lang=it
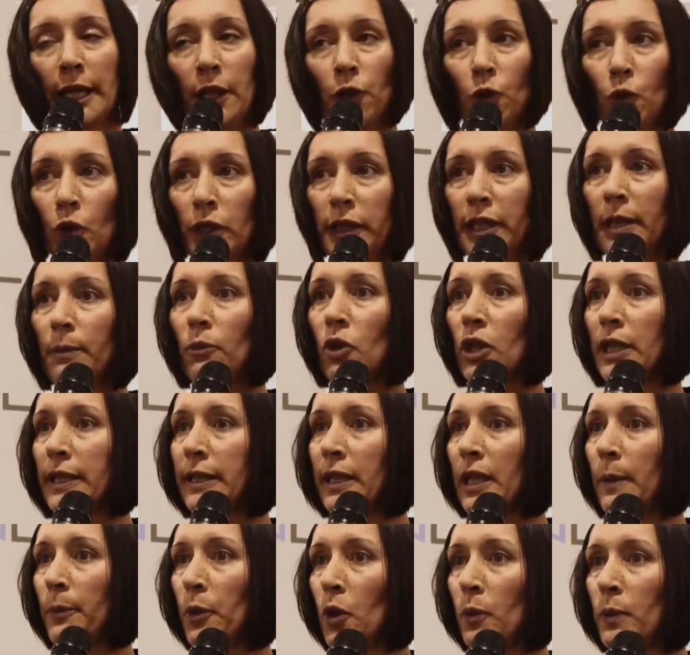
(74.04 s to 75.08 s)
in ultimo le
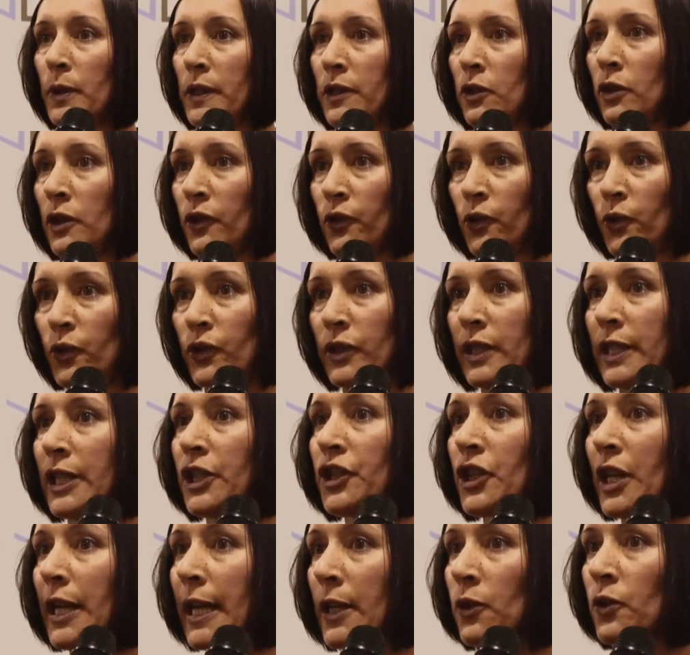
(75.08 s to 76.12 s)
telepromozioni su
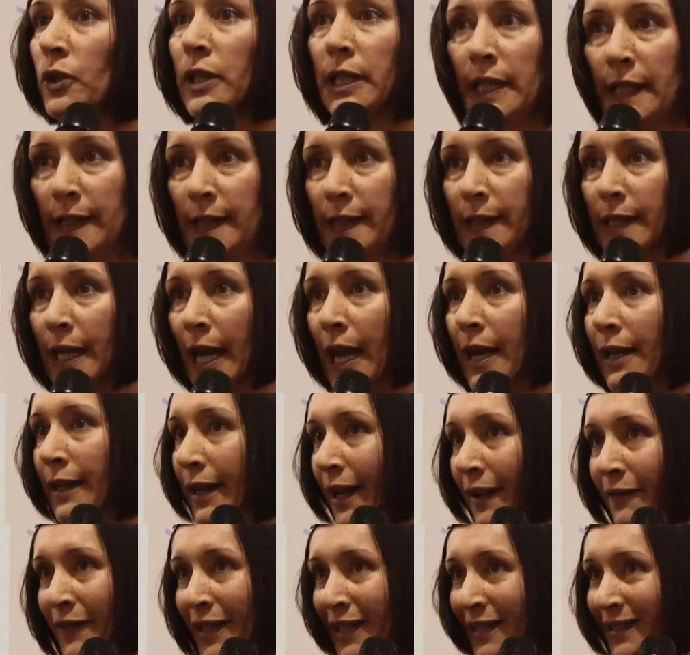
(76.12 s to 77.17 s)
Striscia la Notizia,
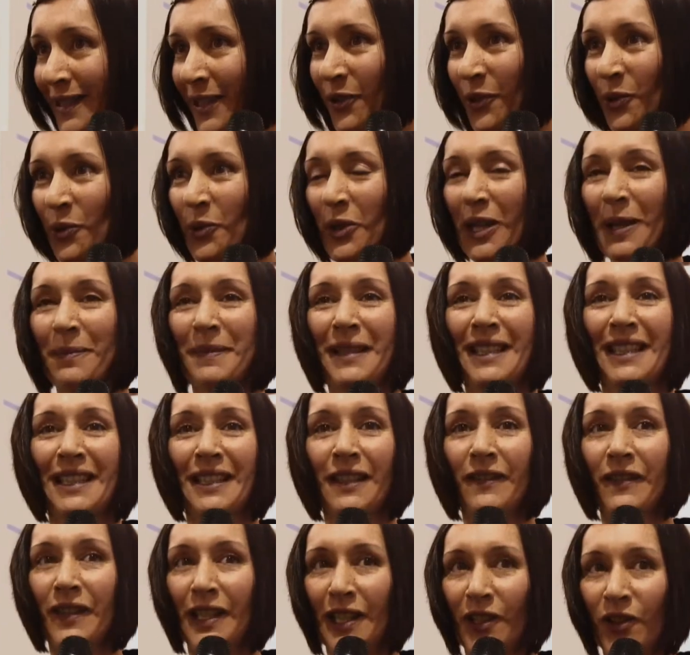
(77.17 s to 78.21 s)
che avrete
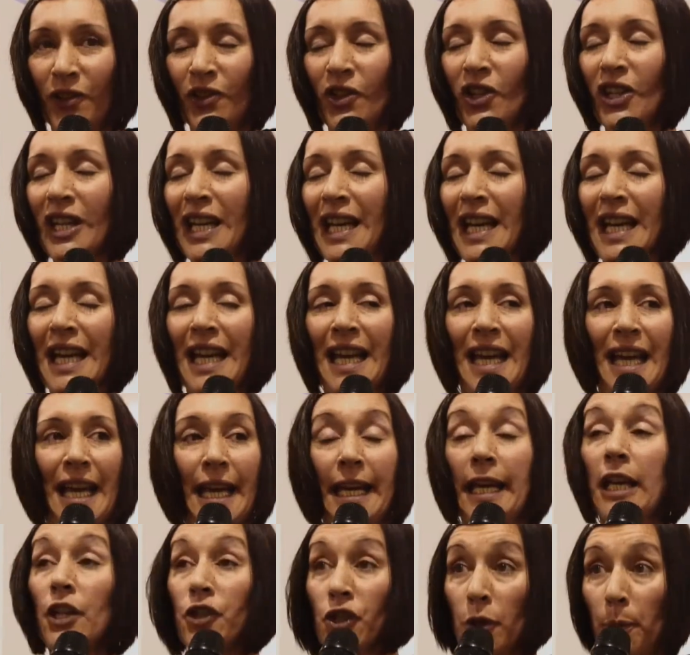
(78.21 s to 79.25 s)
sicuramente visto,
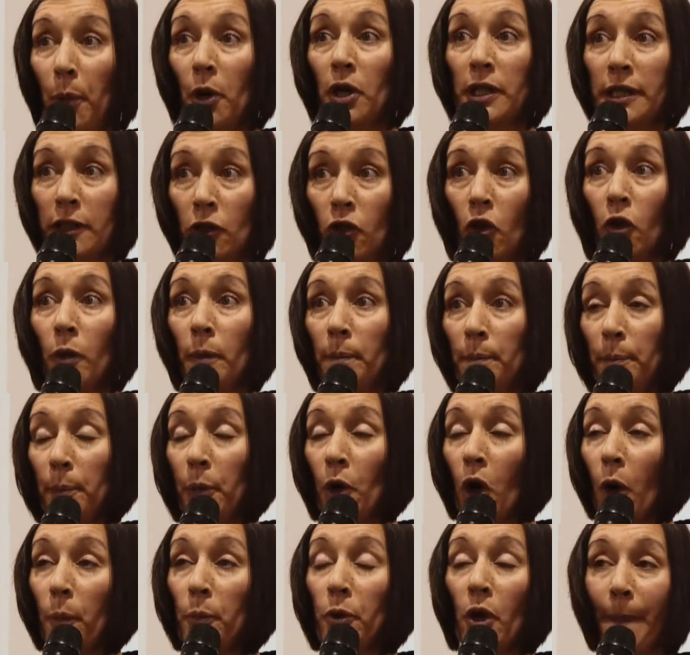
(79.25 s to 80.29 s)
e che ci portano
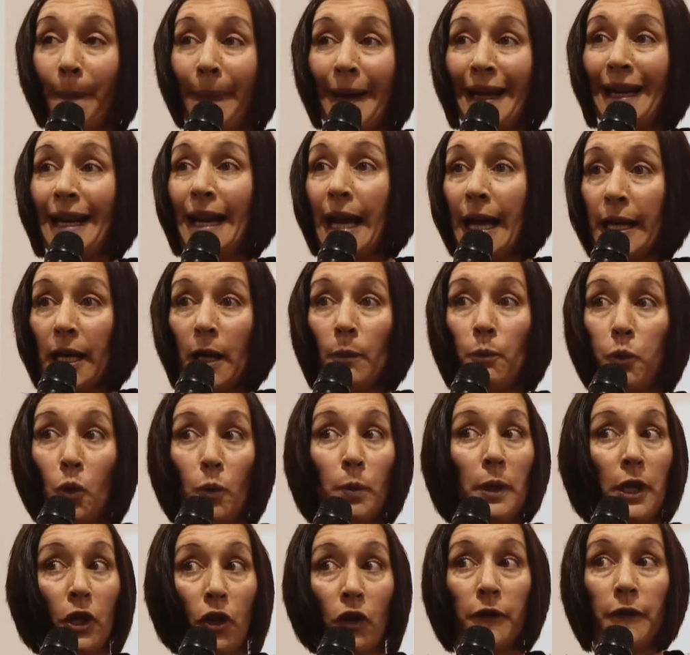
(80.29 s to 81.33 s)
proprio a parlare al
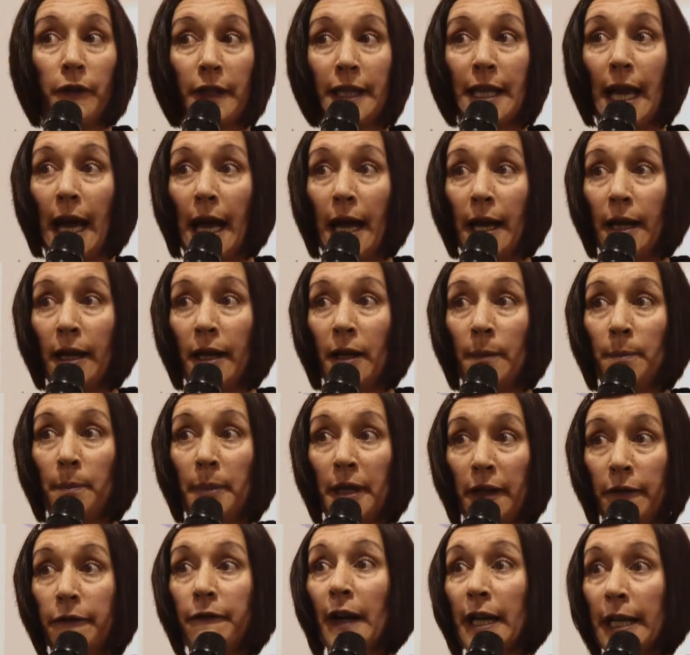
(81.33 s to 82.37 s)
pubblico finale,
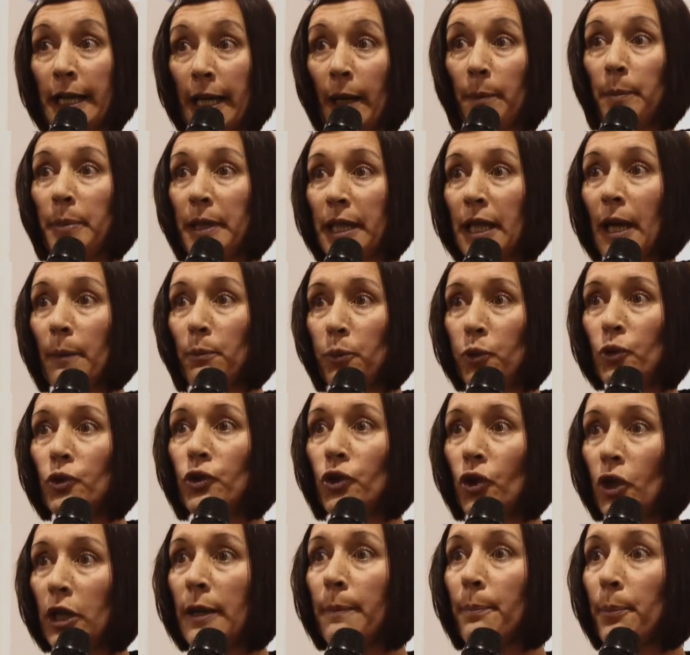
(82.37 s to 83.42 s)
per far capire
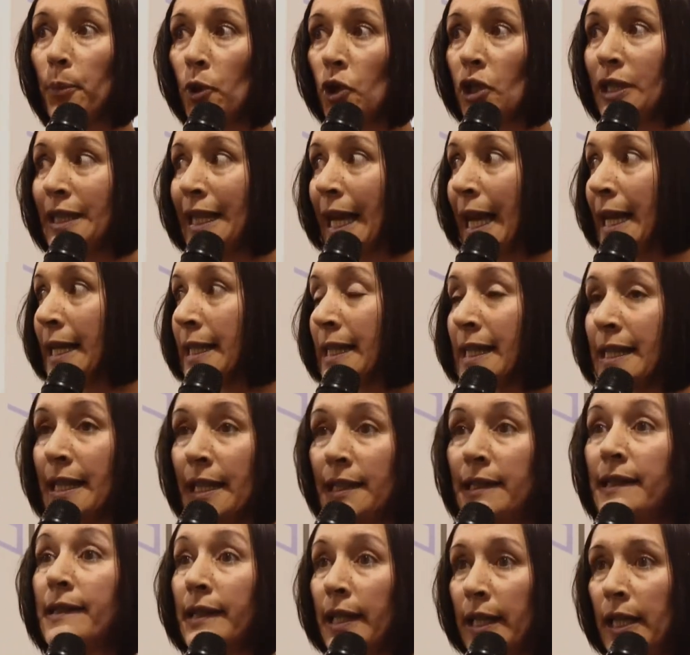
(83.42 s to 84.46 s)
appunto
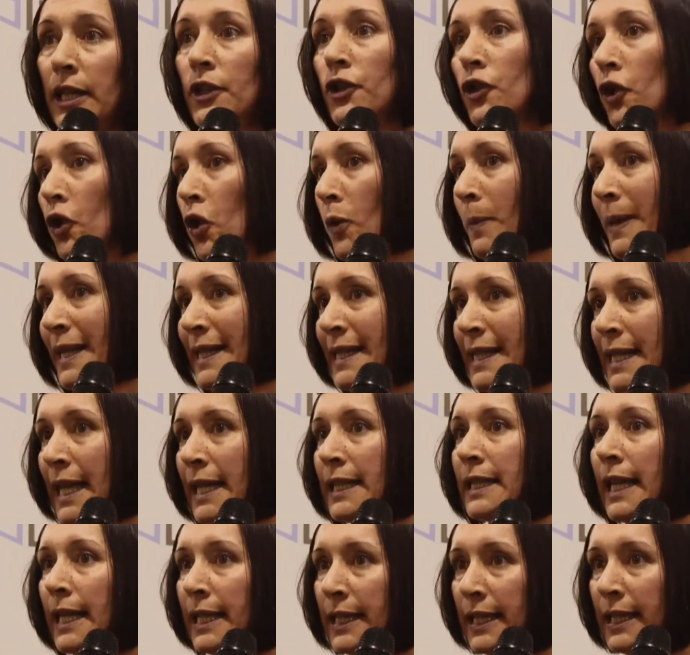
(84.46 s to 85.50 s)
l'importanza di Scrigno come
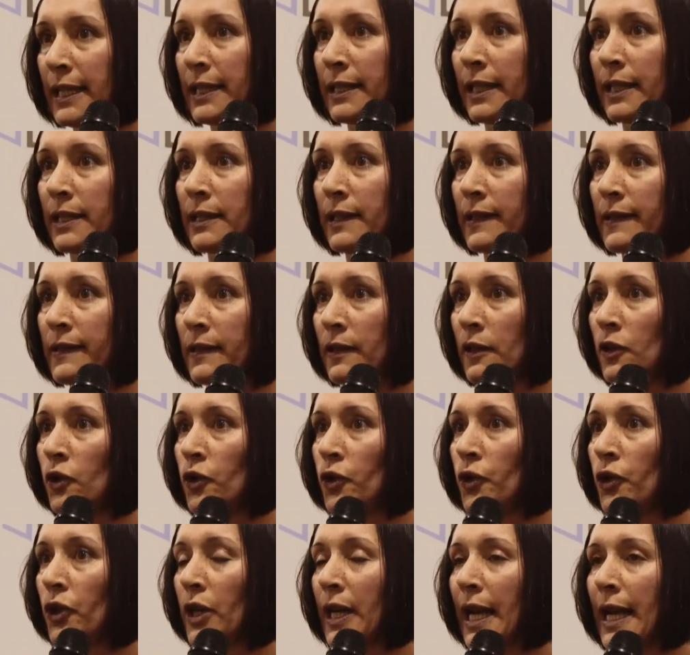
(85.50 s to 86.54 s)
azienda leader nel
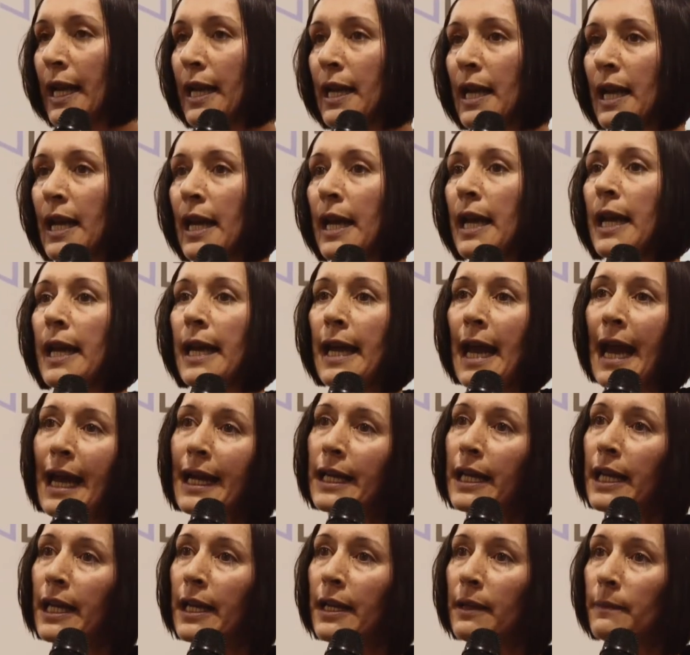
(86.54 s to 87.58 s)
settore e
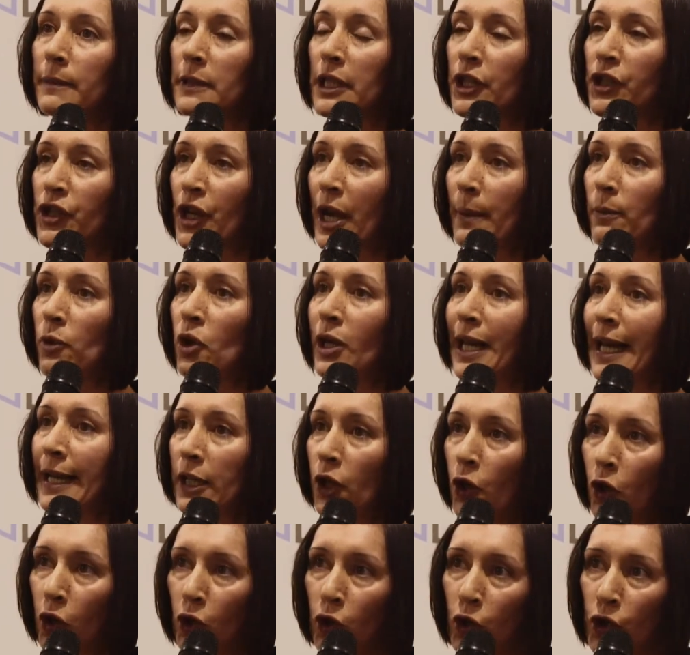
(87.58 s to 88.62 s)
anche diciamo, la
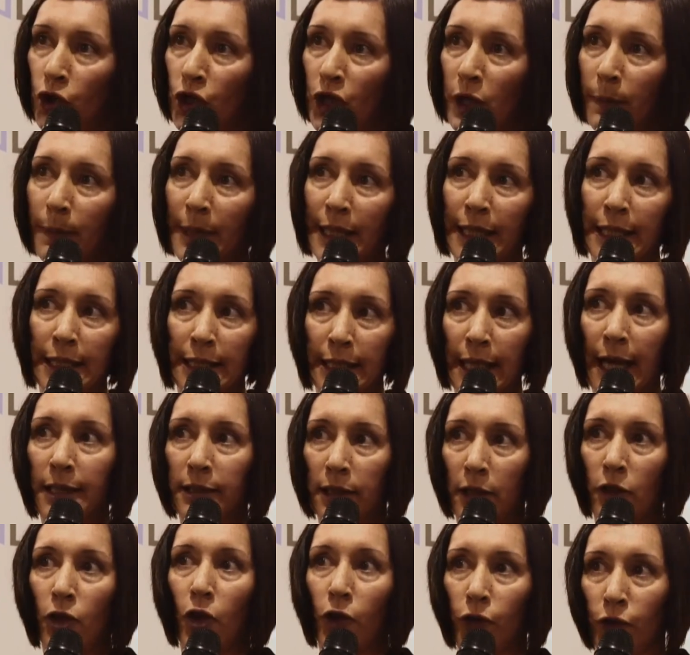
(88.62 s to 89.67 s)
riconoscibilità
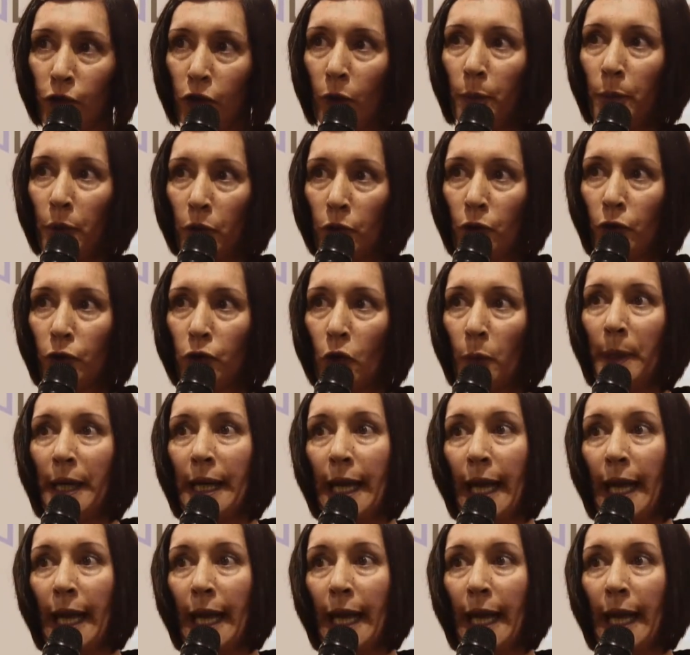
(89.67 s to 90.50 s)
del nostro prodotto,